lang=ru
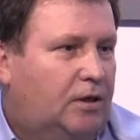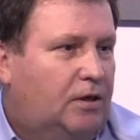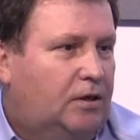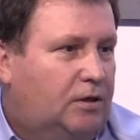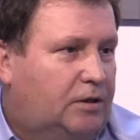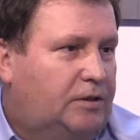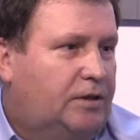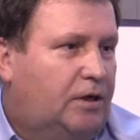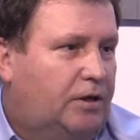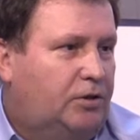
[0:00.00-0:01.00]

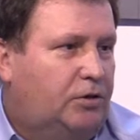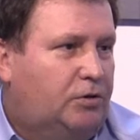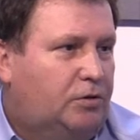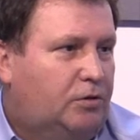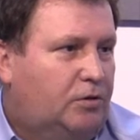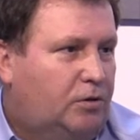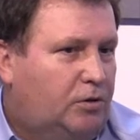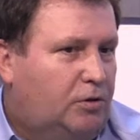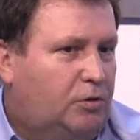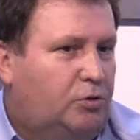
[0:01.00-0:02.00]
где они
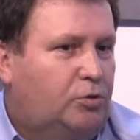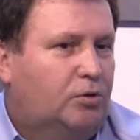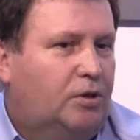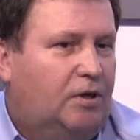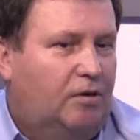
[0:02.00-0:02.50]
четко